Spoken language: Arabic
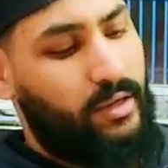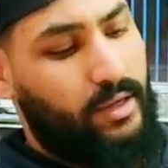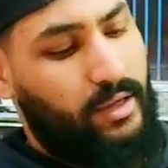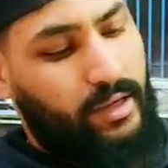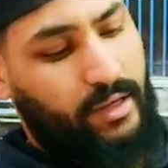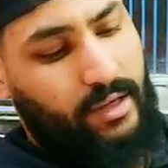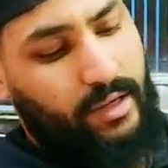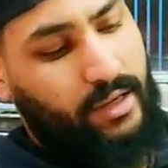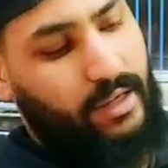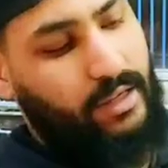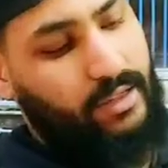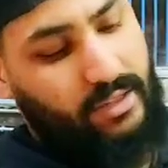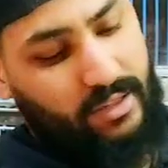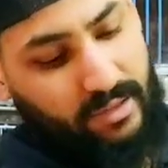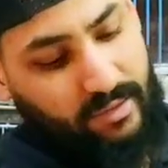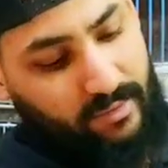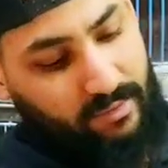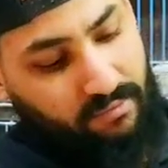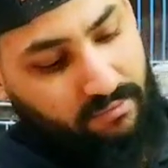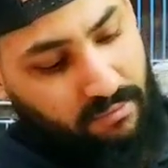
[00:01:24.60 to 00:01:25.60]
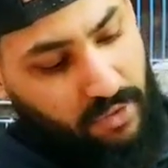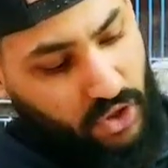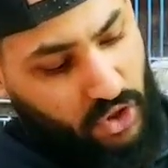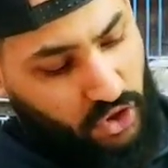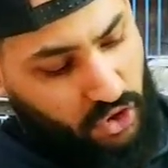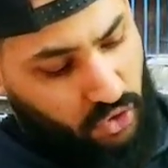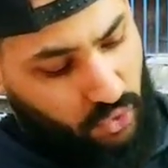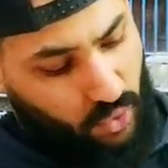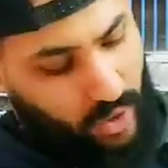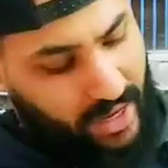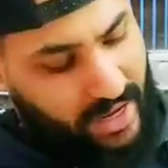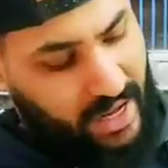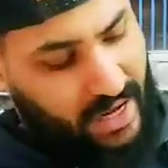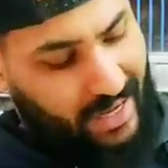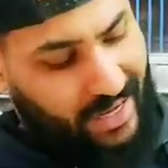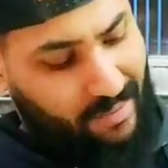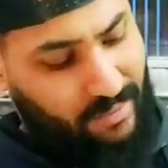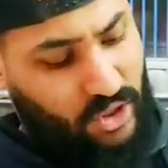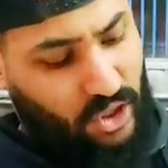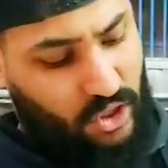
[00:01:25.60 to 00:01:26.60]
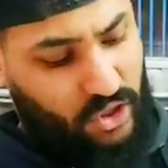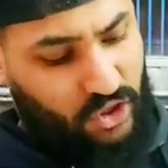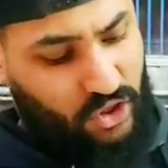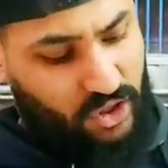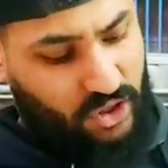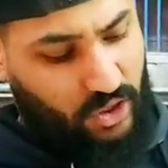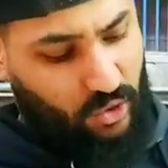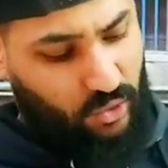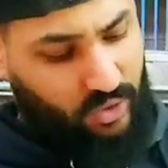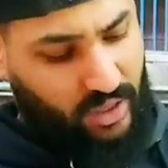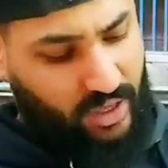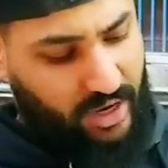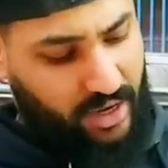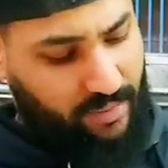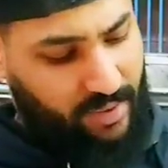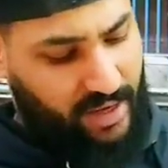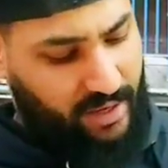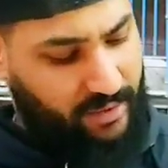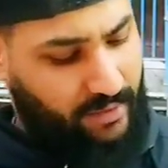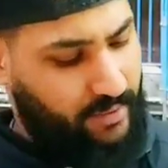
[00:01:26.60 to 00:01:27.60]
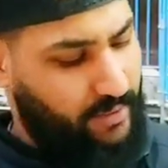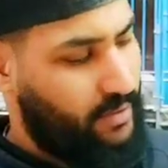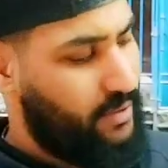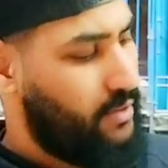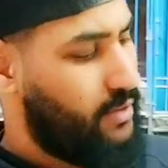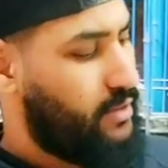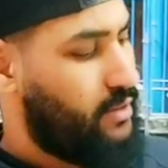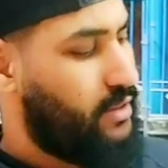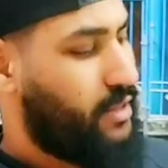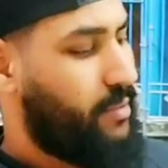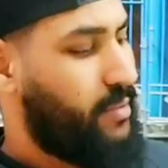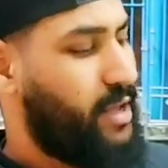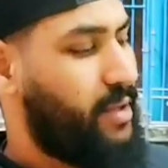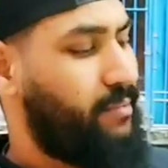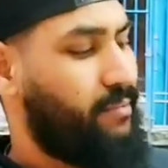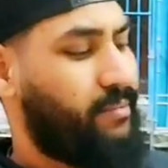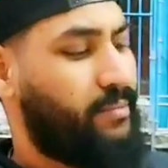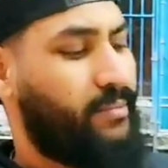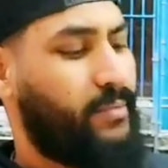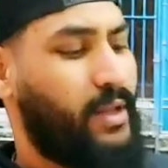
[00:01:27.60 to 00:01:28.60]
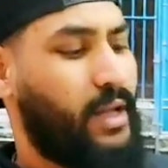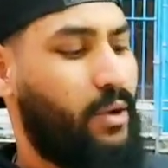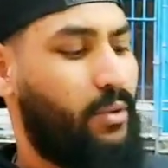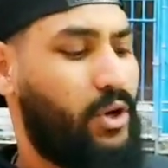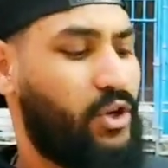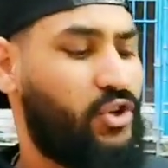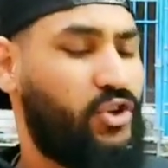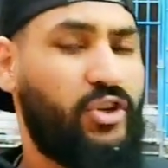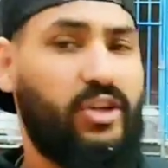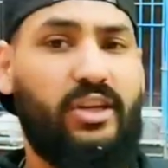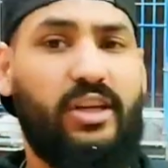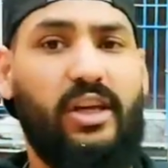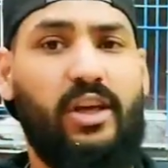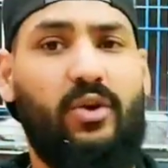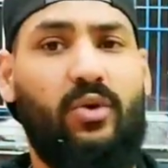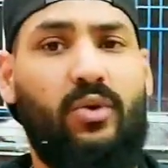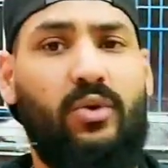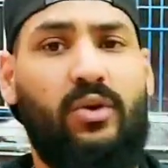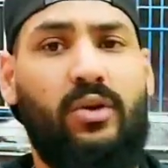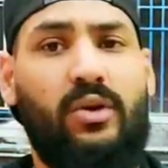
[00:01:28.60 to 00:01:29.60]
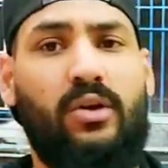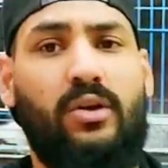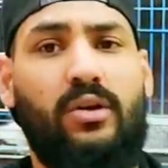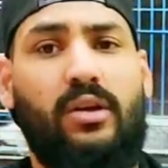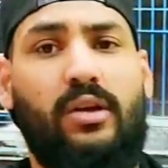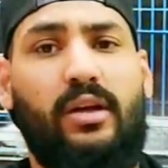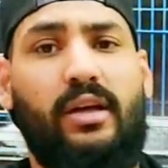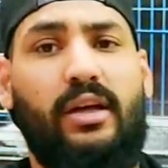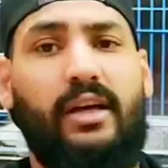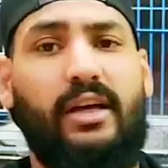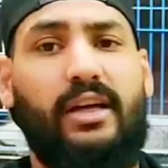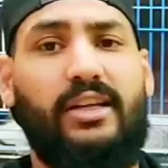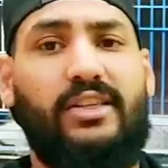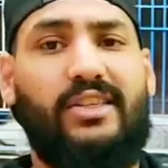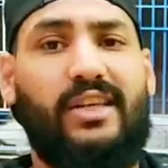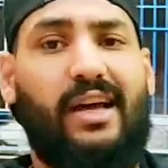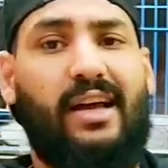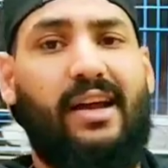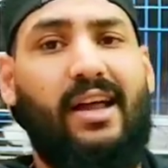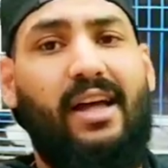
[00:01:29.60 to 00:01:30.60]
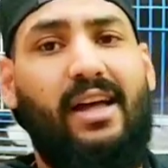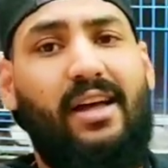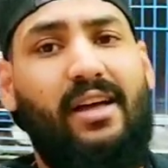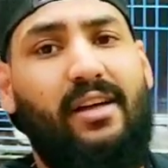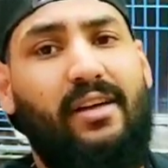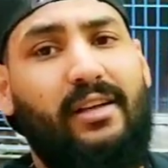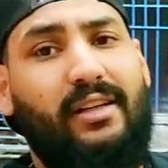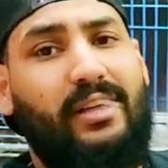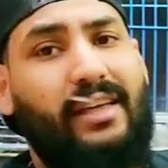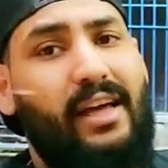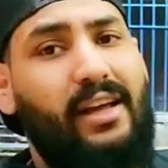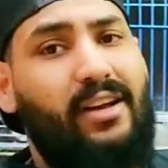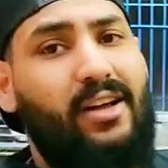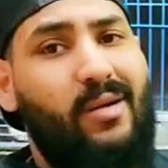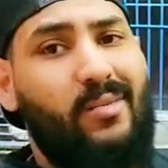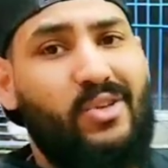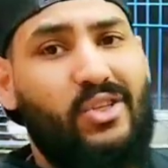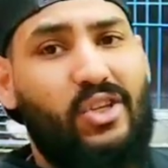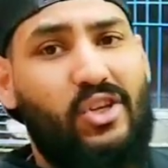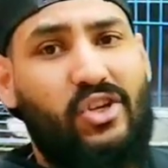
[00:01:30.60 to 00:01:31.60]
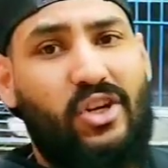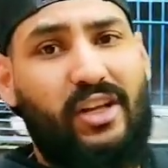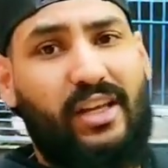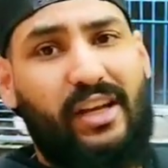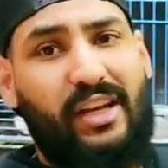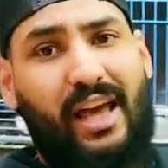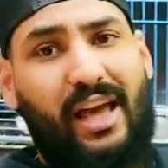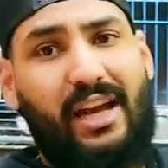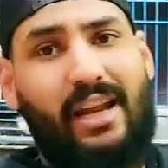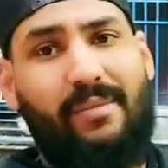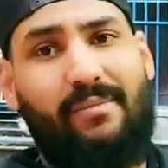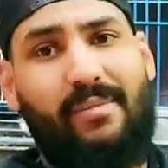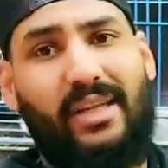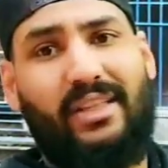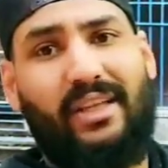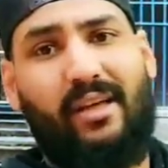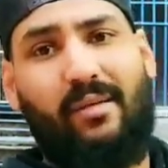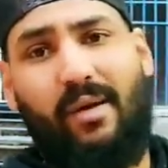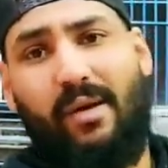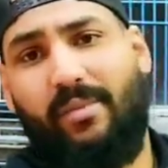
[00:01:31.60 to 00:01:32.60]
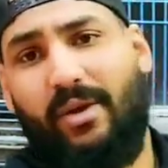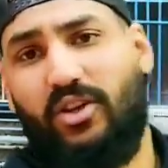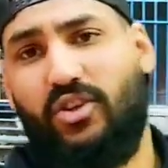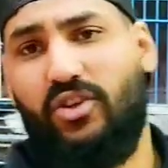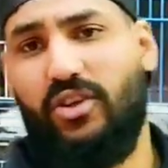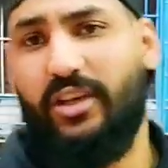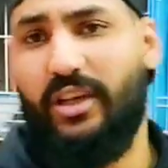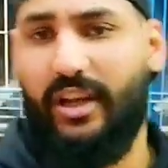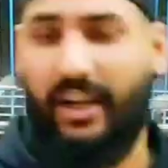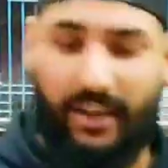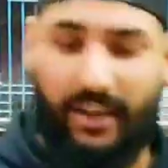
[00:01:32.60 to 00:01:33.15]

آه، مش قليله 25 كيلو تقريبا تمام او 20 كيلو آه، سعرها كان 15 جنيه حاليا بقيت اجيبها ب 20